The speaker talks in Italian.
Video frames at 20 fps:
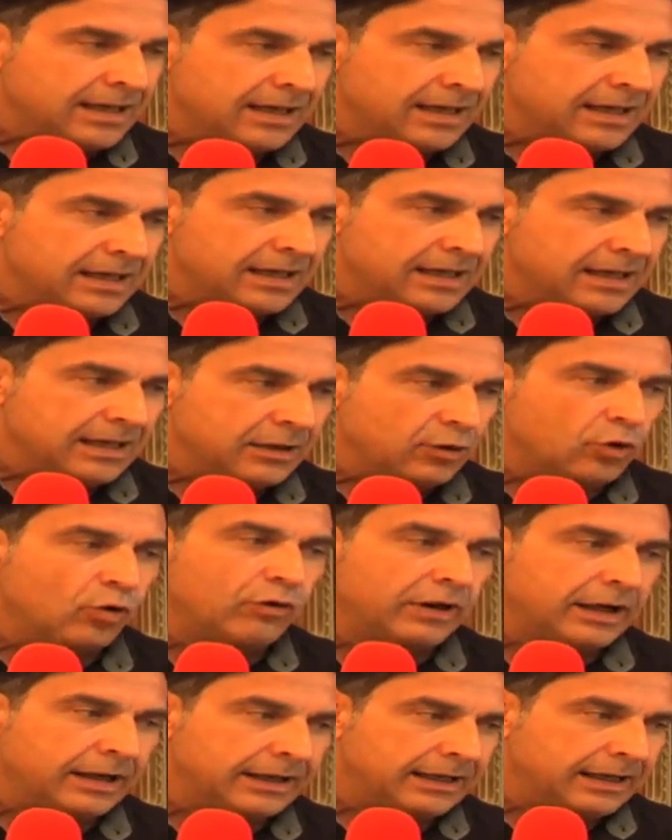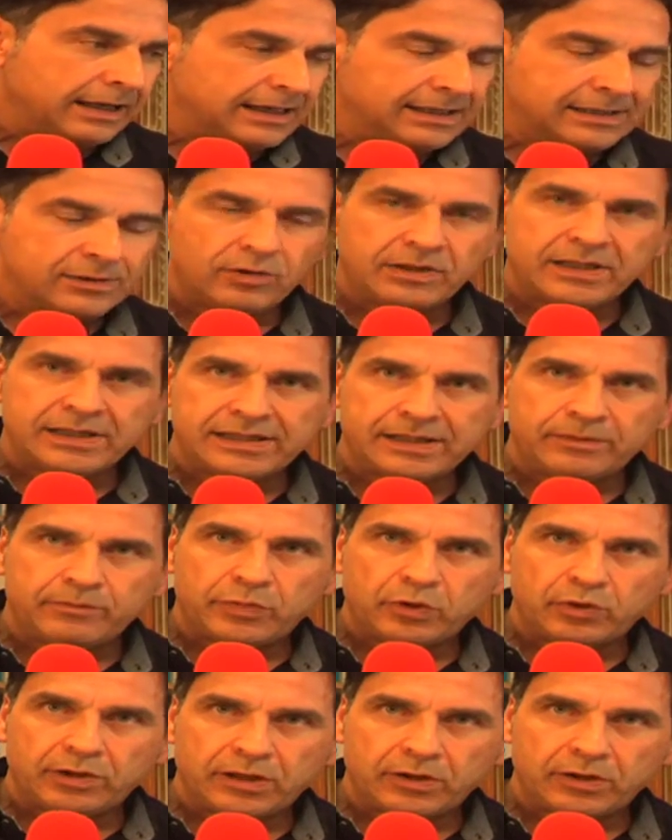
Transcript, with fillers: E non a caso, ad esempio,